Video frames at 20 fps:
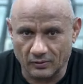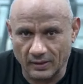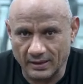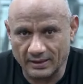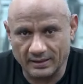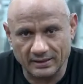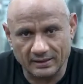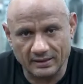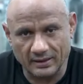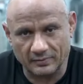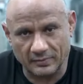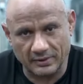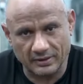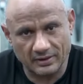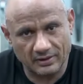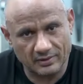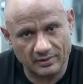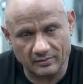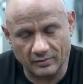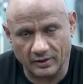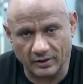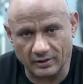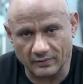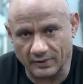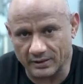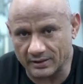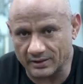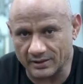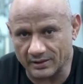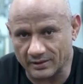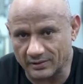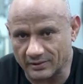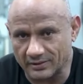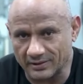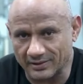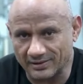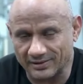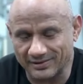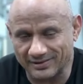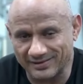क्वांटिटी अपने बॉडी वेट के
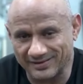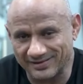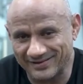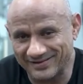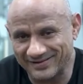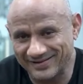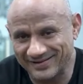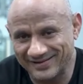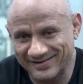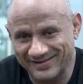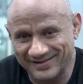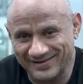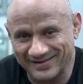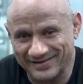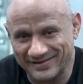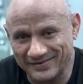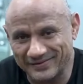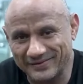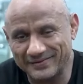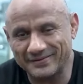अकॉर्डिंग थैंक